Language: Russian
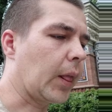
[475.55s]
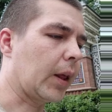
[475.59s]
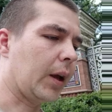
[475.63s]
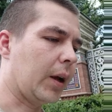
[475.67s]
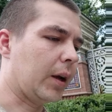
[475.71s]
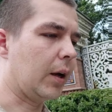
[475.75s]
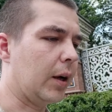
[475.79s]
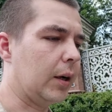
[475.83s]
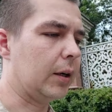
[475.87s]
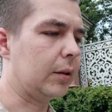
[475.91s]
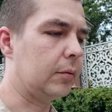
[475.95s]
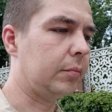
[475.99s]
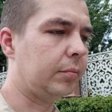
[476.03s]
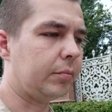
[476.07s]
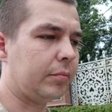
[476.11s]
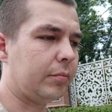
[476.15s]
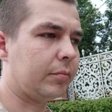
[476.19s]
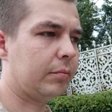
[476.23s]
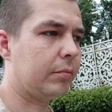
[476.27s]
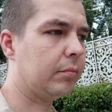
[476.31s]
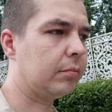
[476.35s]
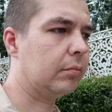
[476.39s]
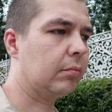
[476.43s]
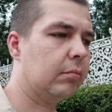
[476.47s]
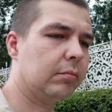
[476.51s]
А,
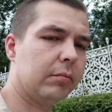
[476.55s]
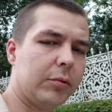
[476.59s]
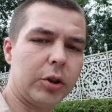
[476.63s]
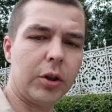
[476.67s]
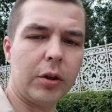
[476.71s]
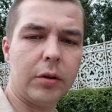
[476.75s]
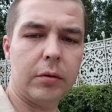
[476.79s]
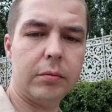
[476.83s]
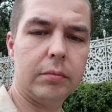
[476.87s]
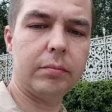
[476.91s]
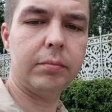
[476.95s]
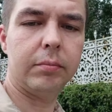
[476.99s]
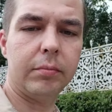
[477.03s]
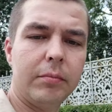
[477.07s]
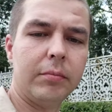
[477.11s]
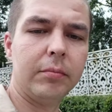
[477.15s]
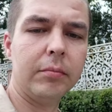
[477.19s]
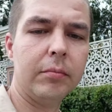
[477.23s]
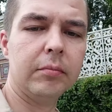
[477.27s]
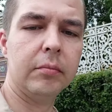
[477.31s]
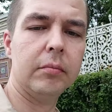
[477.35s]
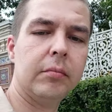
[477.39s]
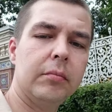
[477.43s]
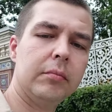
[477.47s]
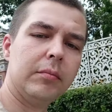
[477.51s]
все.
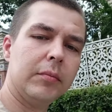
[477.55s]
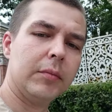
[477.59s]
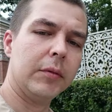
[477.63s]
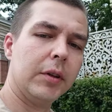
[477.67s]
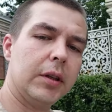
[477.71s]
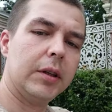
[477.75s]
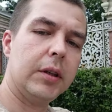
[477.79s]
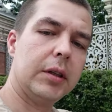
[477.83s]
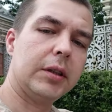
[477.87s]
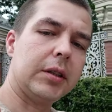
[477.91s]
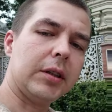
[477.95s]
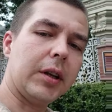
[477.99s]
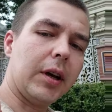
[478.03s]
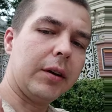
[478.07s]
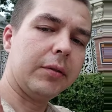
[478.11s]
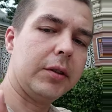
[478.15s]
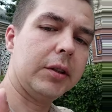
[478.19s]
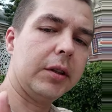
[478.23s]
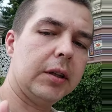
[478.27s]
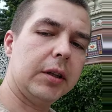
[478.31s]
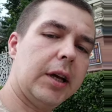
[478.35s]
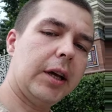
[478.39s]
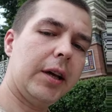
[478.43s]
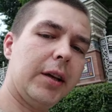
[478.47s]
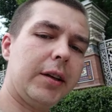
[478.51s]

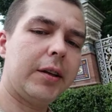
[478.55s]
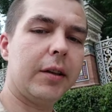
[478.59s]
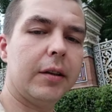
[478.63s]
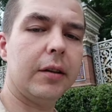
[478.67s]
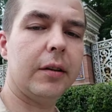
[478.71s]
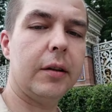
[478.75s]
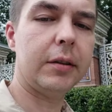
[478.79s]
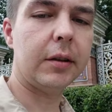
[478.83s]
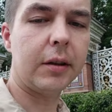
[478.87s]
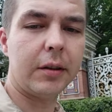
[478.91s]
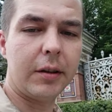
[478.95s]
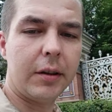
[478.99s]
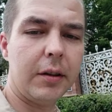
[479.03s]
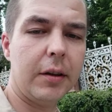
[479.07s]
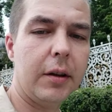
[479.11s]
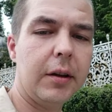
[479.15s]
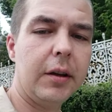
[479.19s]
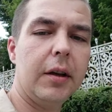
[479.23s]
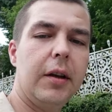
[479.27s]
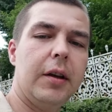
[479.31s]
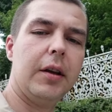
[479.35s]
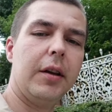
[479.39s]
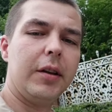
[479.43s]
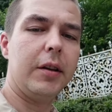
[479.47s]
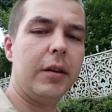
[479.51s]
Ставьте лайки
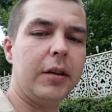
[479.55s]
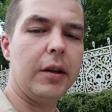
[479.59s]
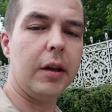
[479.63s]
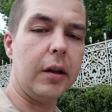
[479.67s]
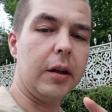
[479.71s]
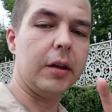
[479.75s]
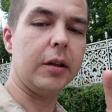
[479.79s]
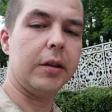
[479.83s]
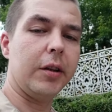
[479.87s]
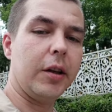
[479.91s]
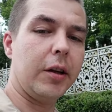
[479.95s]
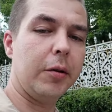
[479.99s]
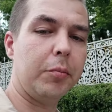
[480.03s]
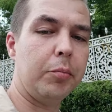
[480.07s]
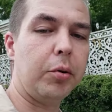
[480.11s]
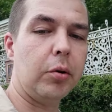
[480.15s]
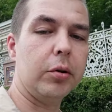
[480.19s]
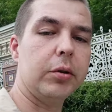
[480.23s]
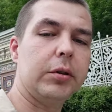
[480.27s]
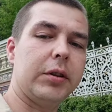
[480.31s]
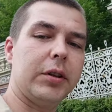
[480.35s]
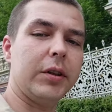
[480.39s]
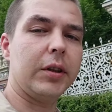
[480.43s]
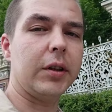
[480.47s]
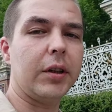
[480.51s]
делайте
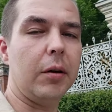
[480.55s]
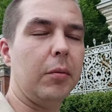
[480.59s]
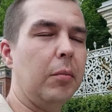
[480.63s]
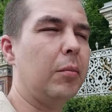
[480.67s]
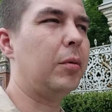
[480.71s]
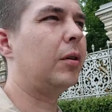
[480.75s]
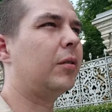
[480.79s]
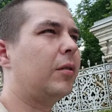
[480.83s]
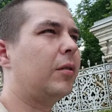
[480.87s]
репосты, там,